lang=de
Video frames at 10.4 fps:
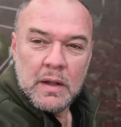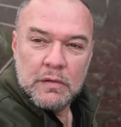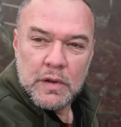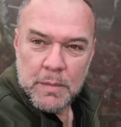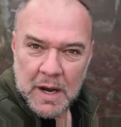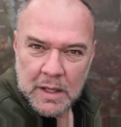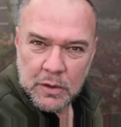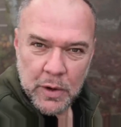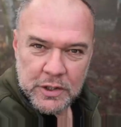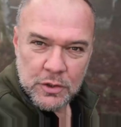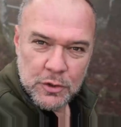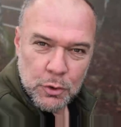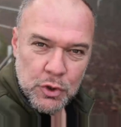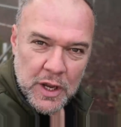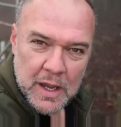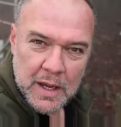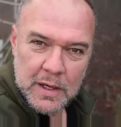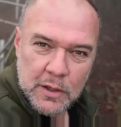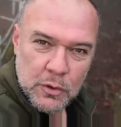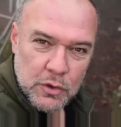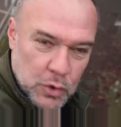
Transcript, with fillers: Für meine deutschen Zuseherinnen und